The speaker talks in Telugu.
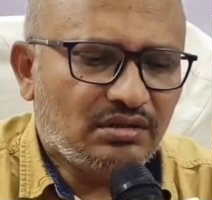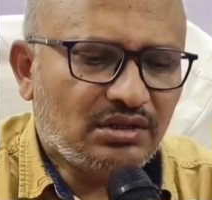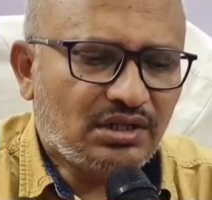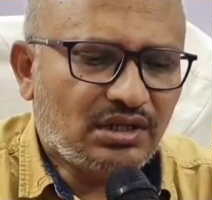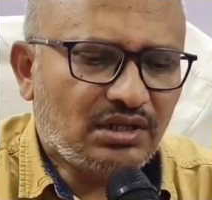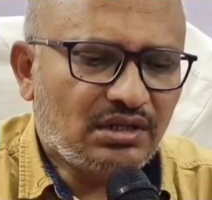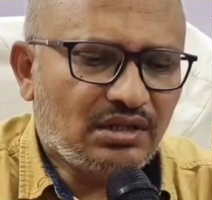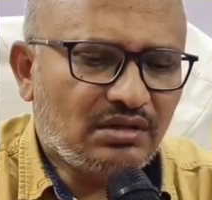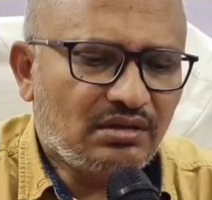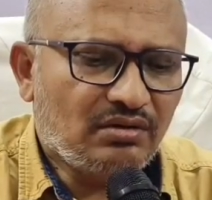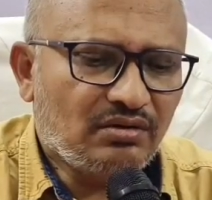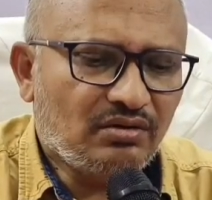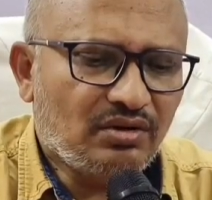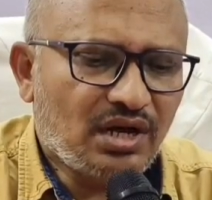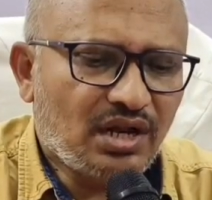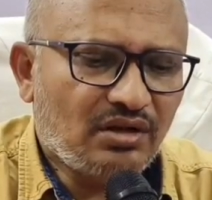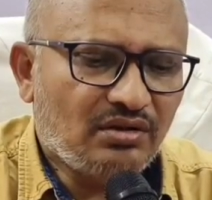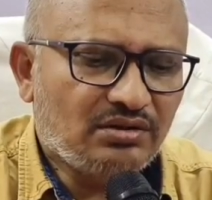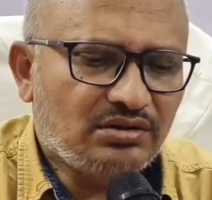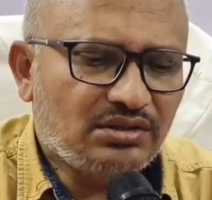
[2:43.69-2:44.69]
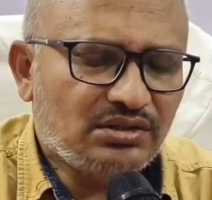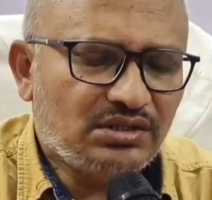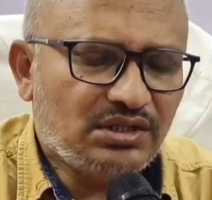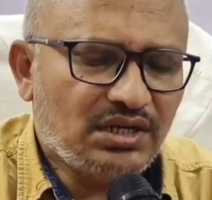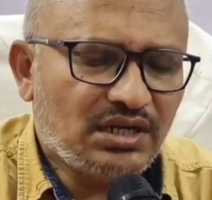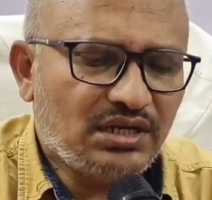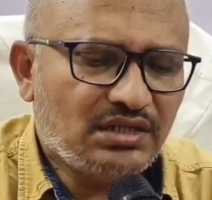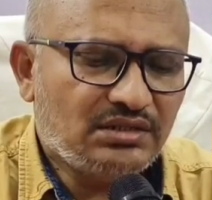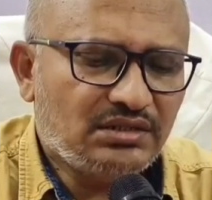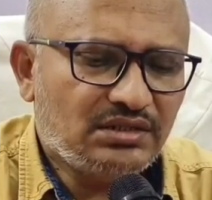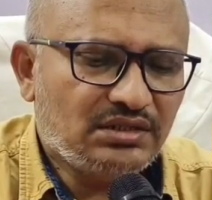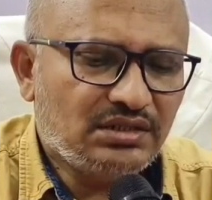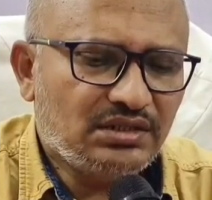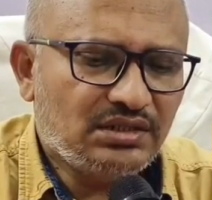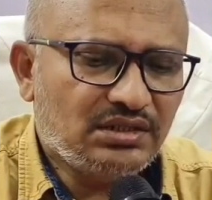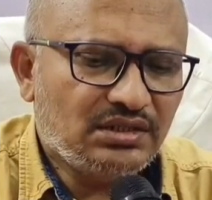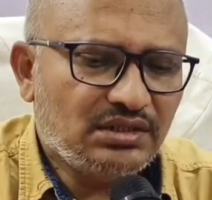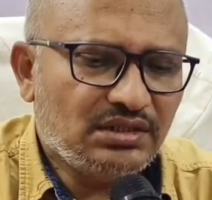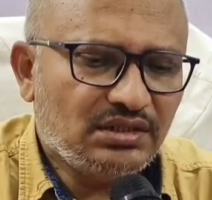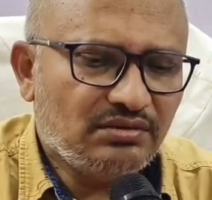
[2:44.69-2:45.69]
తల్లిదండ్రులు కూడా ఆలోచన
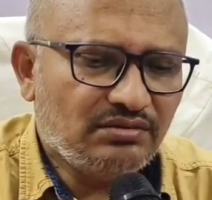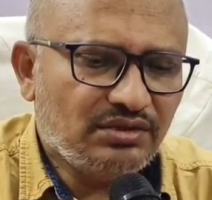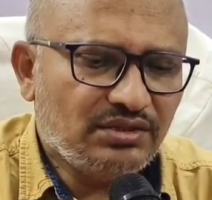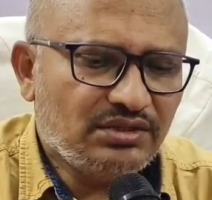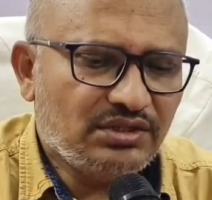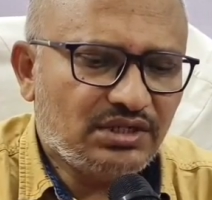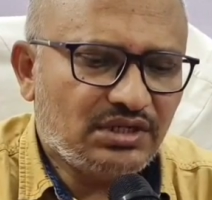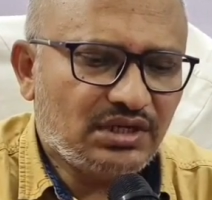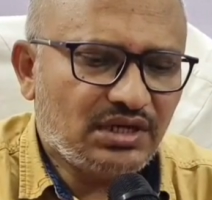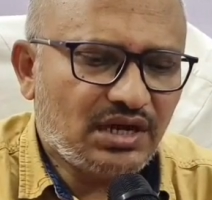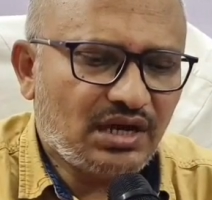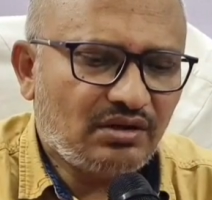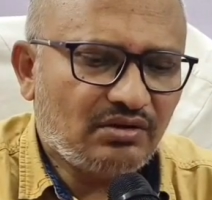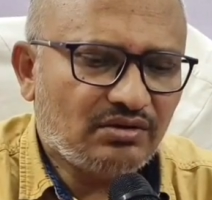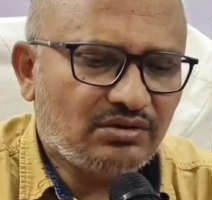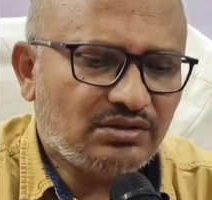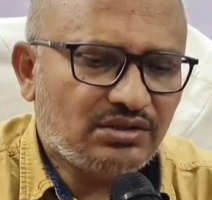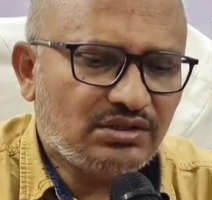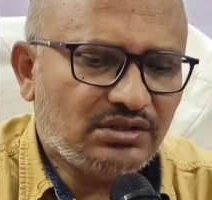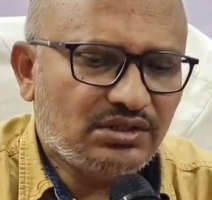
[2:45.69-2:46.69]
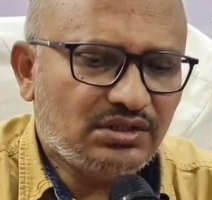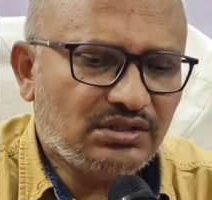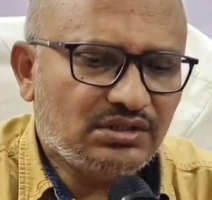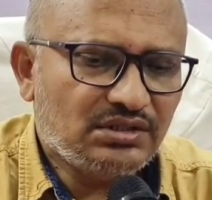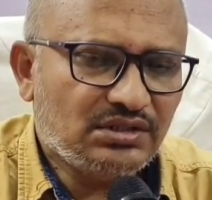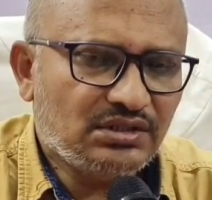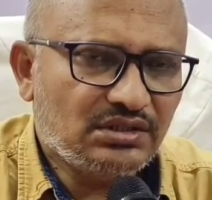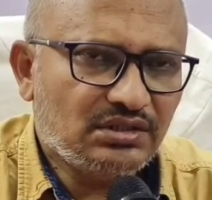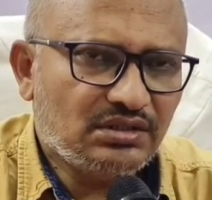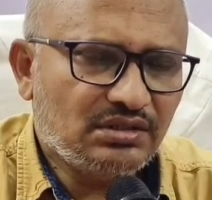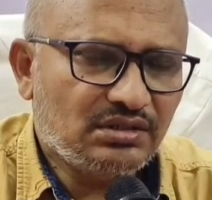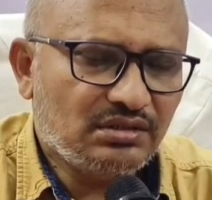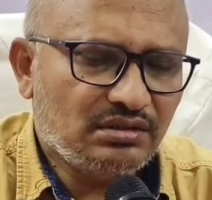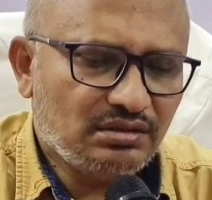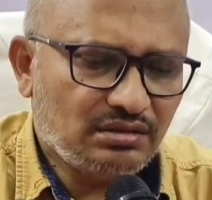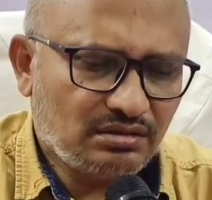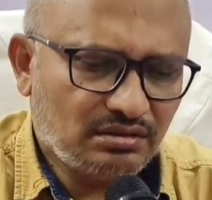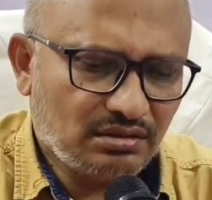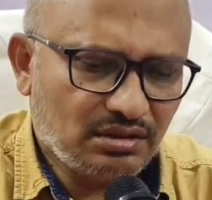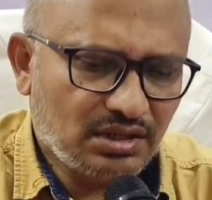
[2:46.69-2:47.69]
చేయాల్సింది ఈ విషయంగా ఆలోచన చేసి
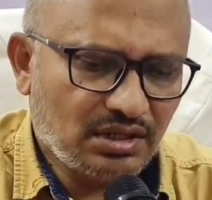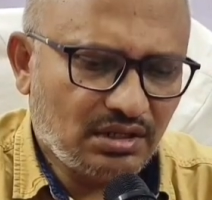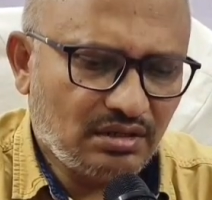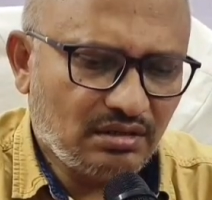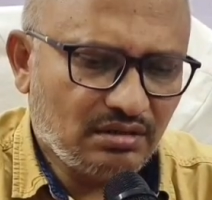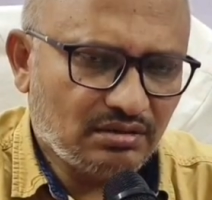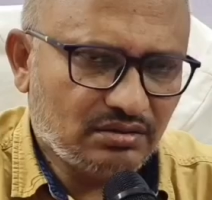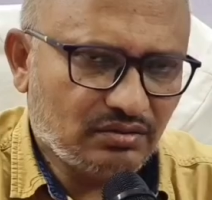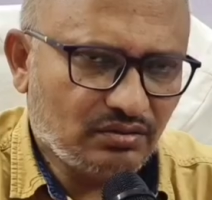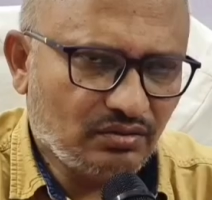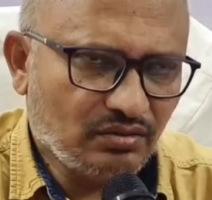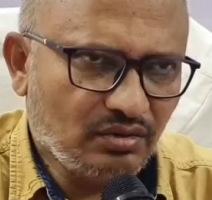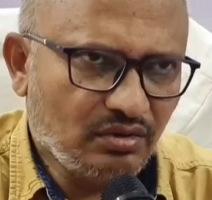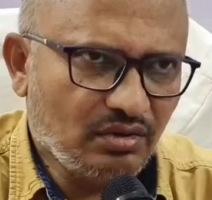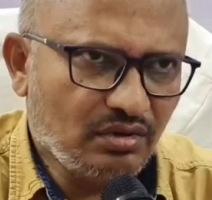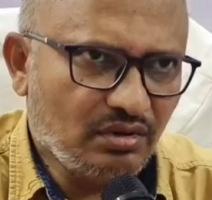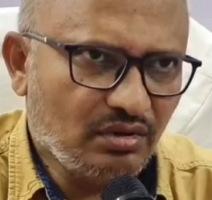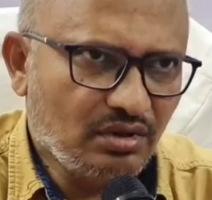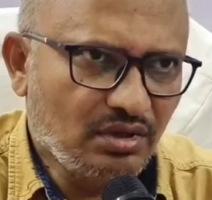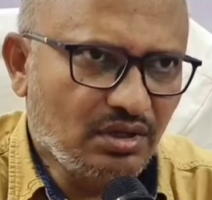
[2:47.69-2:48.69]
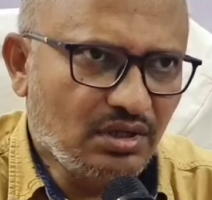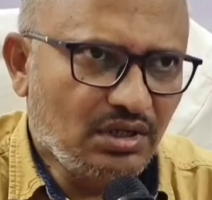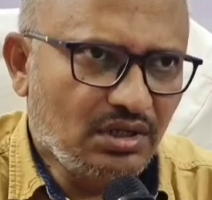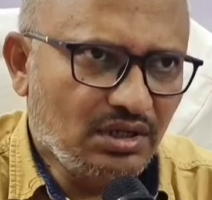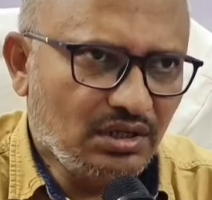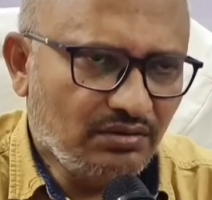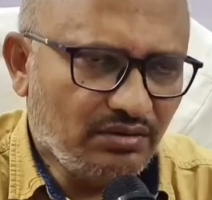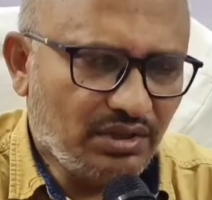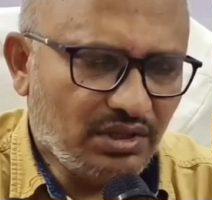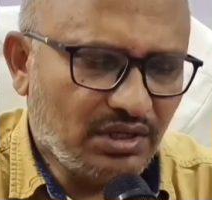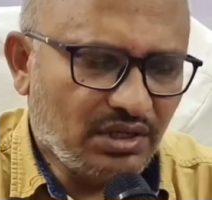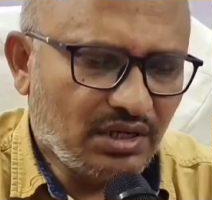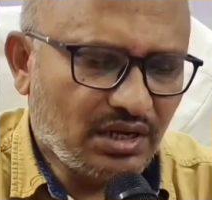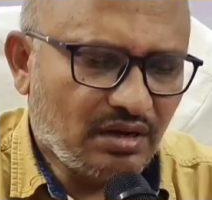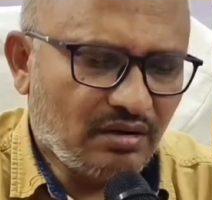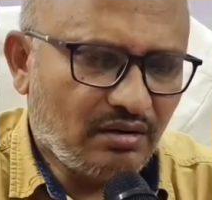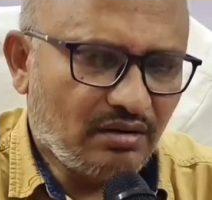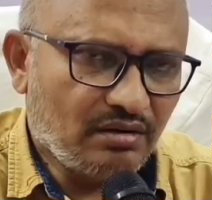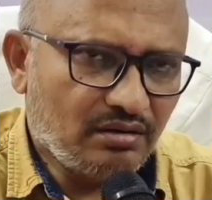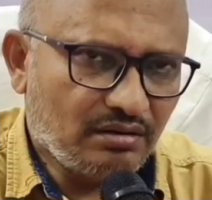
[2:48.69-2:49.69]
దాన్ని స్కూల్లో ఈ విధంగా
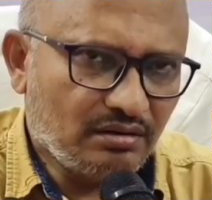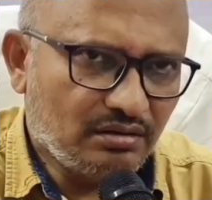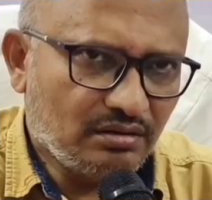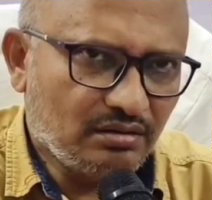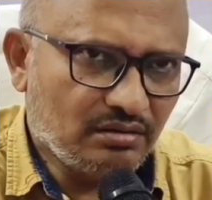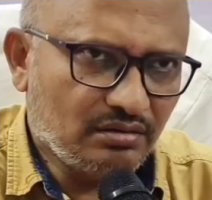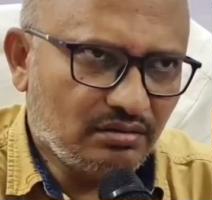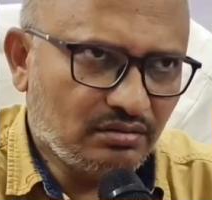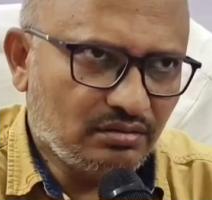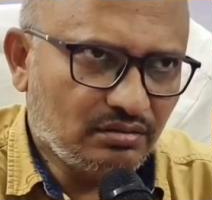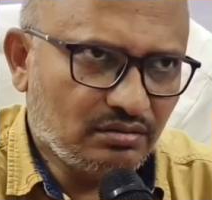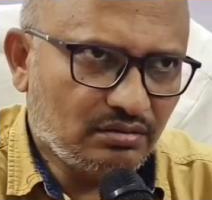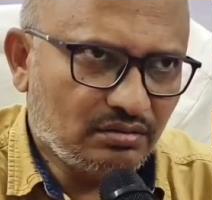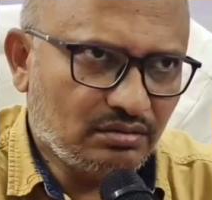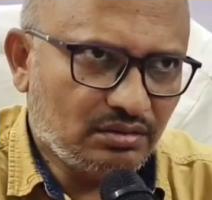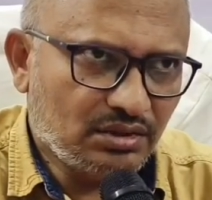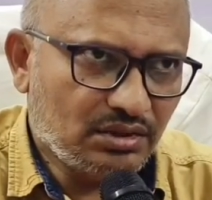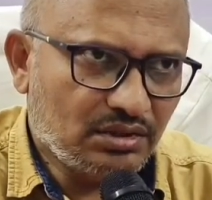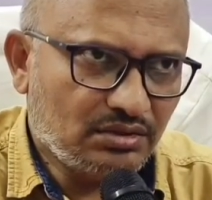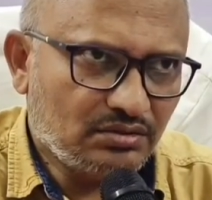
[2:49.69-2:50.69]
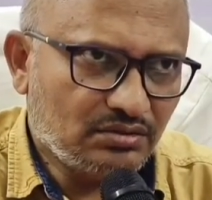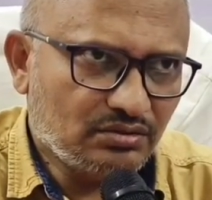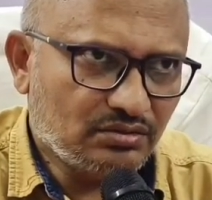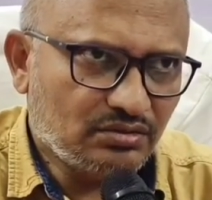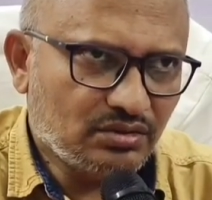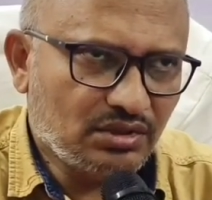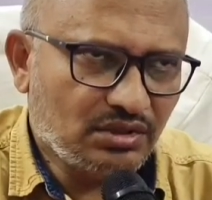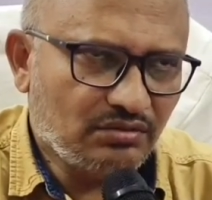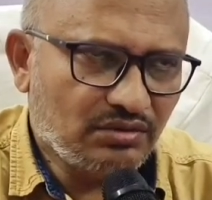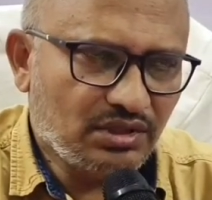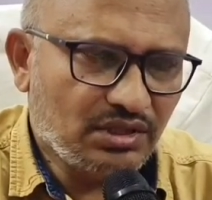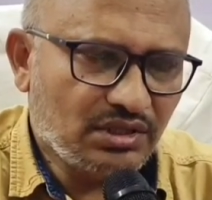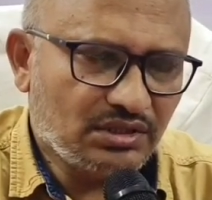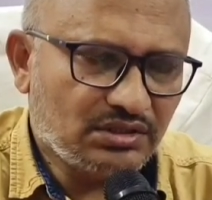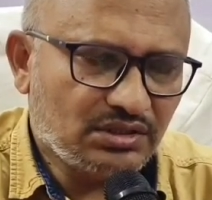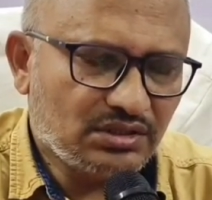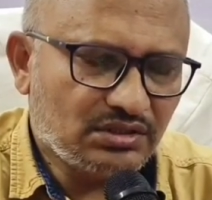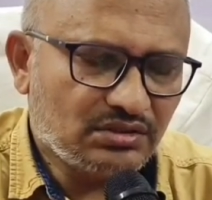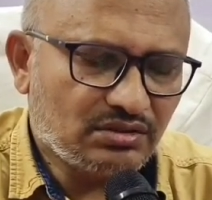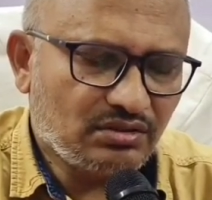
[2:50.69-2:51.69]
అంటే చూసుకునే విధంగా
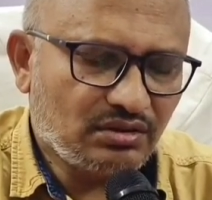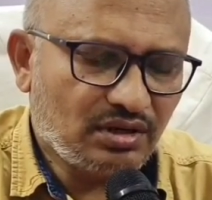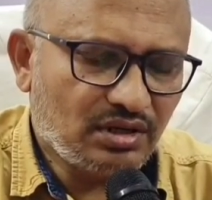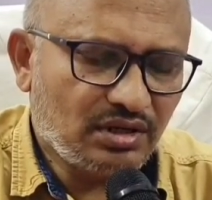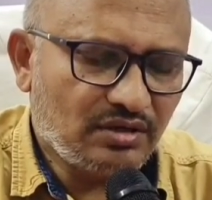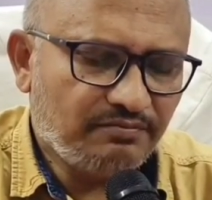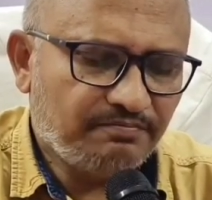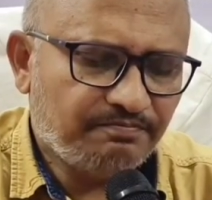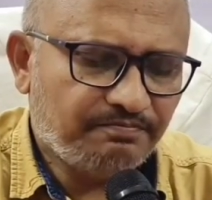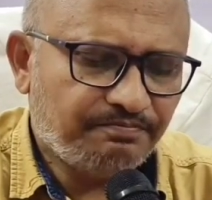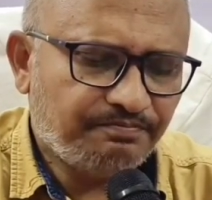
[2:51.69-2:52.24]
చేసుకోవాలి